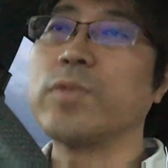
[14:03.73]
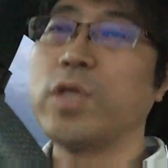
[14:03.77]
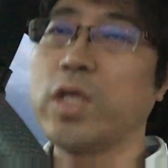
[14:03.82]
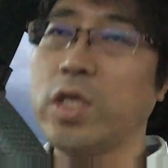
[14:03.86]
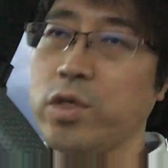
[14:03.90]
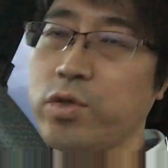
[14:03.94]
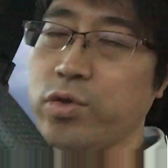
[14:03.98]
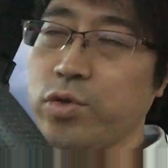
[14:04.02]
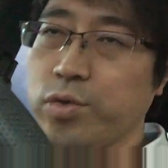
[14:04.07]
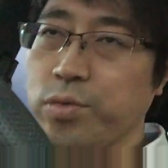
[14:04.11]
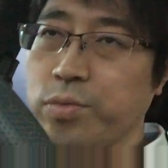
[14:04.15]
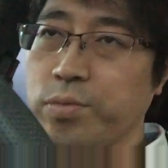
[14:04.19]

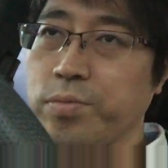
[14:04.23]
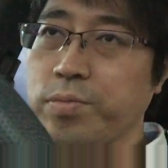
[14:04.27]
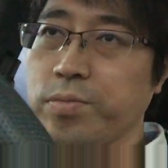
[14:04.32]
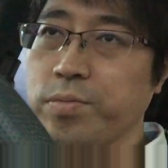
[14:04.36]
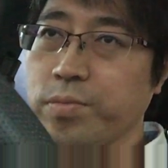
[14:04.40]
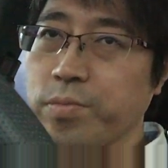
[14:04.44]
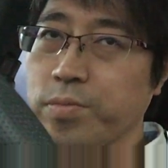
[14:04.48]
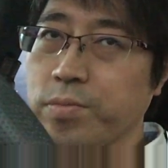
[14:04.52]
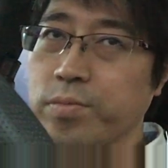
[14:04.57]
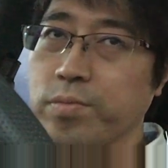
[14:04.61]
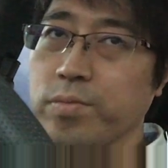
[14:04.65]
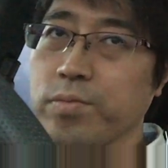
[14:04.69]
いる。
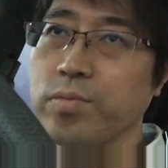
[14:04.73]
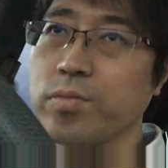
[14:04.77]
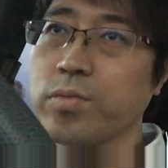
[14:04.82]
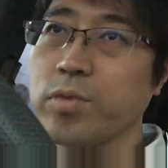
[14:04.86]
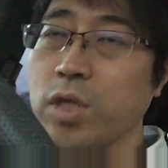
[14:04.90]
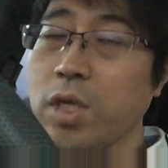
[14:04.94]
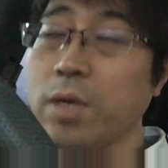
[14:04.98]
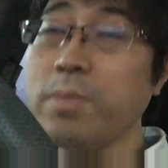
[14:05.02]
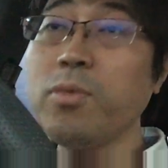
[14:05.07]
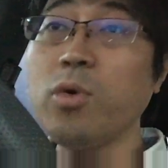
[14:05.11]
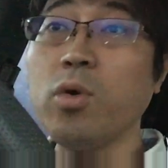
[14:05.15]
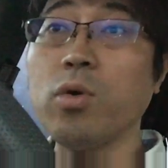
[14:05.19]

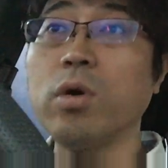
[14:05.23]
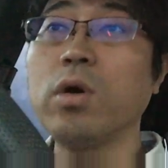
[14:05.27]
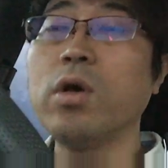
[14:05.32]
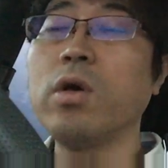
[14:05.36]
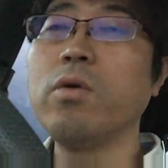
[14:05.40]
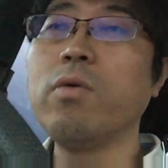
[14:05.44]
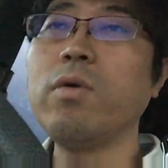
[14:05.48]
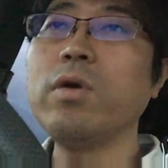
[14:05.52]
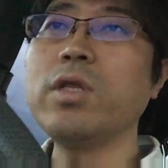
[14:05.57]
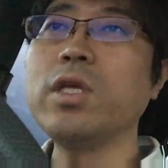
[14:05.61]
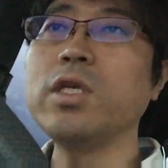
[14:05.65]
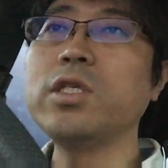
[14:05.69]
でも
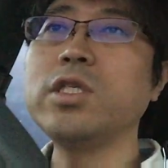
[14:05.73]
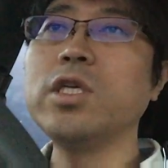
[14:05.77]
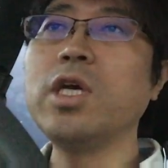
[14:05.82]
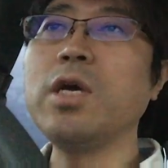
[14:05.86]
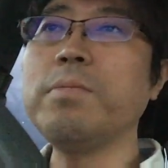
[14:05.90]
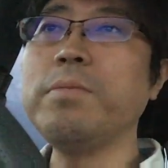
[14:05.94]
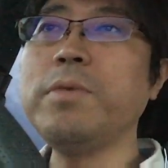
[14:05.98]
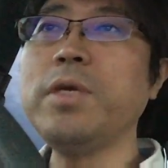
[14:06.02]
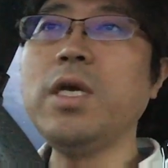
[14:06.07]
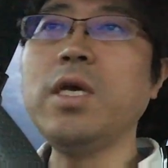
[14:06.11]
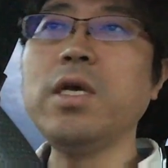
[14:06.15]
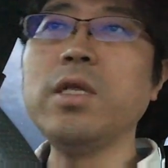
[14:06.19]
私
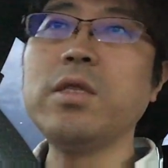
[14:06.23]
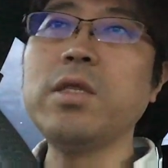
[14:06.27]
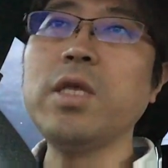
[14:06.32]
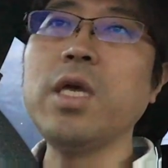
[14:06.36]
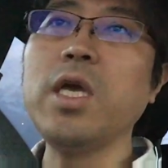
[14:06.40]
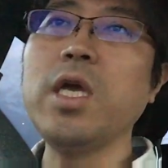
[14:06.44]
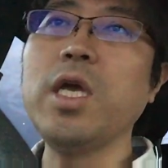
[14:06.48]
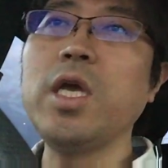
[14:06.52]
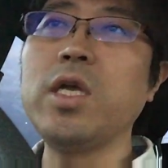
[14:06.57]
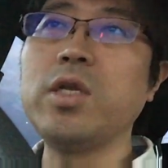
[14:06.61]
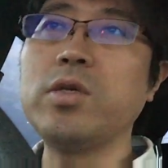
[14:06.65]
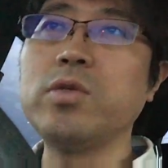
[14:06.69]
が見え
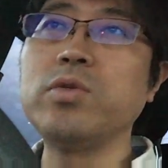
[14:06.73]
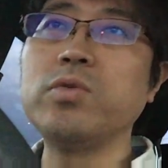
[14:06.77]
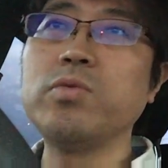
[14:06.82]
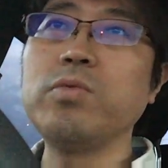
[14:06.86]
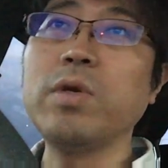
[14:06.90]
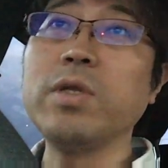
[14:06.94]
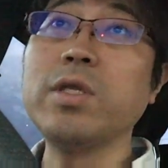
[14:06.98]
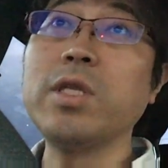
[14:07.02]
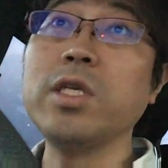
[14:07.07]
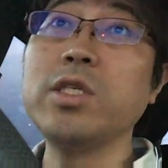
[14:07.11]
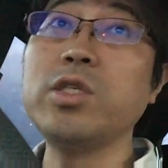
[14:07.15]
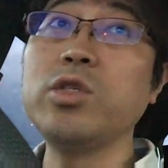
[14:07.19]
ている、
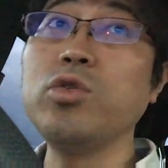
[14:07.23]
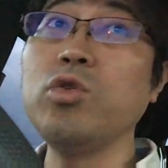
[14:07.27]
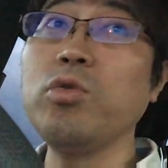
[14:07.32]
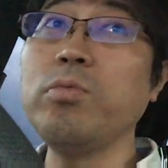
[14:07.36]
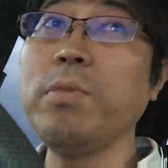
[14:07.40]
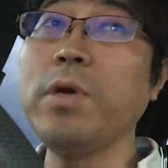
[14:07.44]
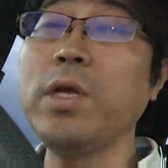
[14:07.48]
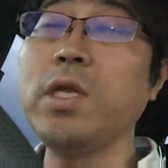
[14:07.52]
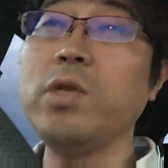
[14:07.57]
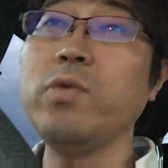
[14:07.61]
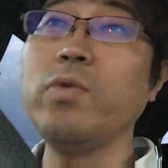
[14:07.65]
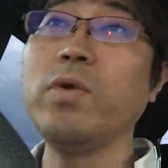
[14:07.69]
私の
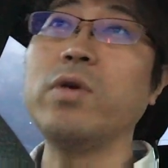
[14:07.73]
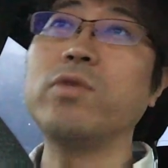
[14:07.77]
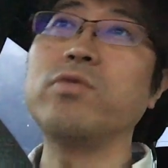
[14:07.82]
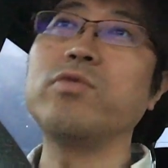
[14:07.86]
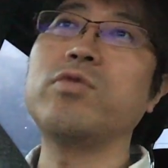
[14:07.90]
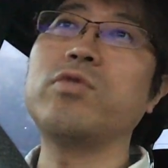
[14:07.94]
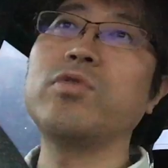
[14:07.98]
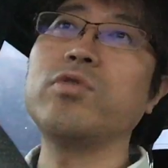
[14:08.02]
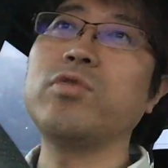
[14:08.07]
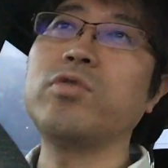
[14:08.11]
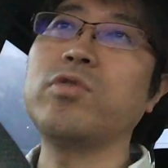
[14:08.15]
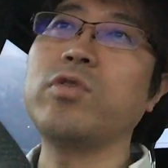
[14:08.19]
目には
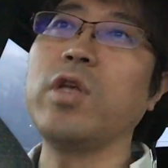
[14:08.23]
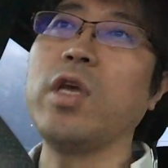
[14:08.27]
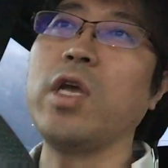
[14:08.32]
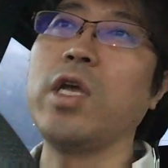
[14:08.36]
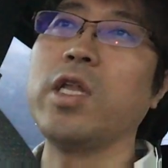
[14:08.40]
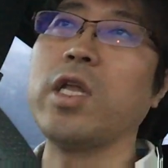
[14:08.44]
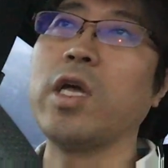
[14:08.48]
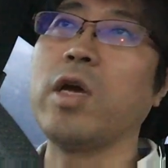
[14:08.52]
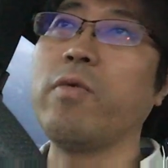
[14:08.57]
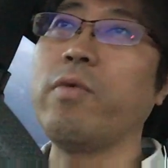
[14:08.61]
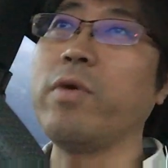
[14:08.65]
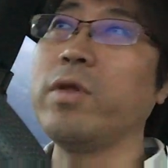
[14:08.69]
映って
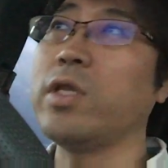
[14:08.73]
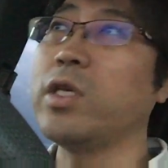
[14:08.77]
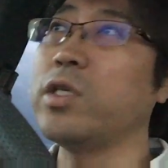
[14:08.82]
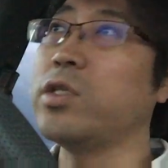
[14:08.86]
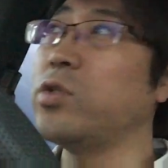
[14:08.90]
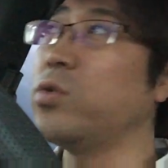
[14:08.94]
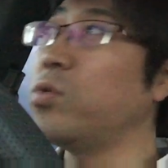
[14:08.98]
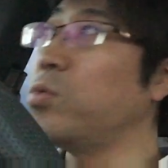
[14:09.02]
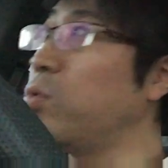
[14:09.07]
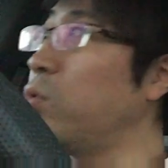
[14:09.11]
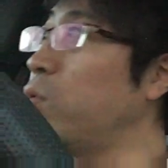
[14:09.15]
いない、私の